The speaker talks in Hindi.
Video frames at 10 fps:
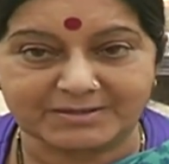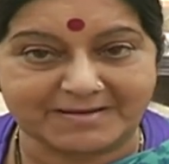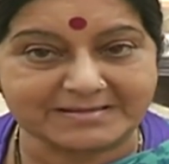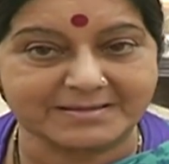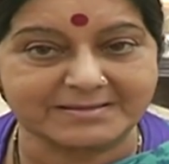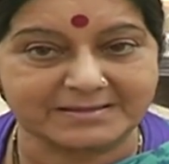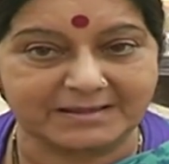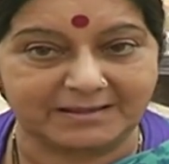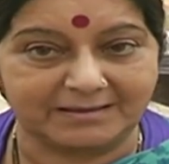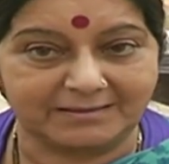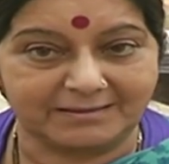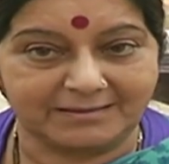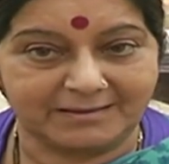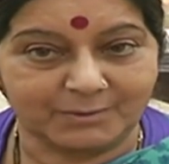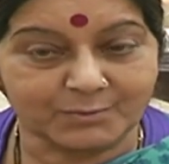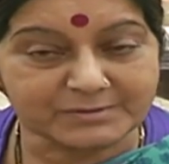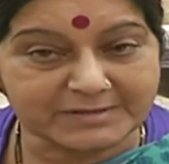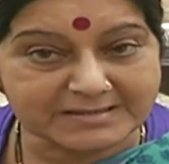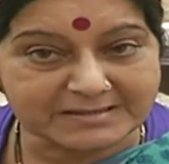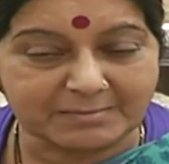शवासन से
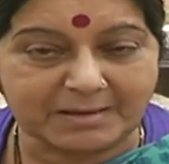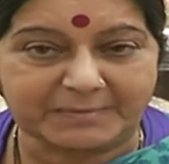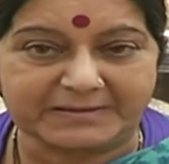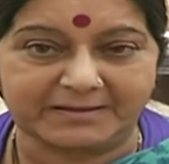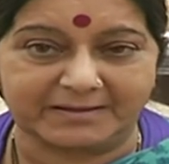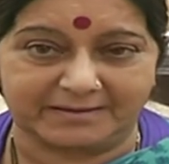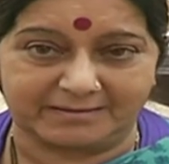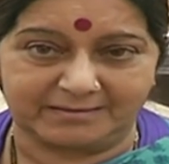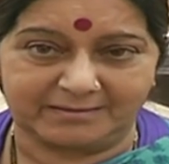उसका समापन करें